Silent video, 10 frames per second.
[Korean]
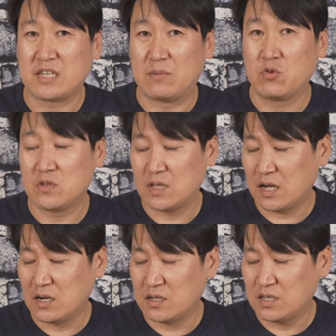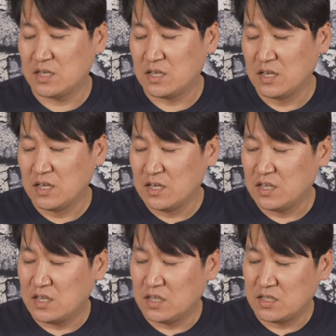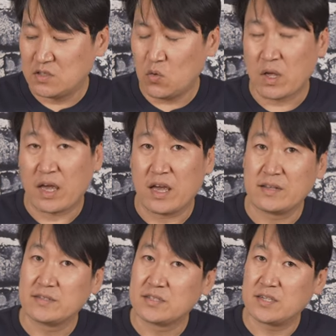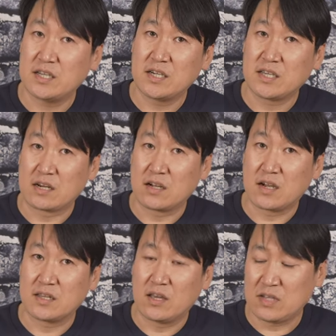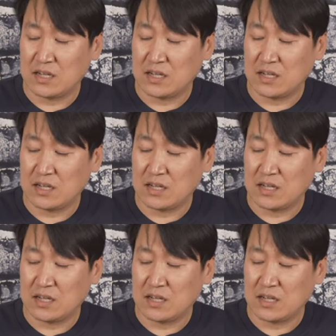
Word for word: 잘못 뜯다가는 이, 이 스톡에 스크래치가 날 것 같아요.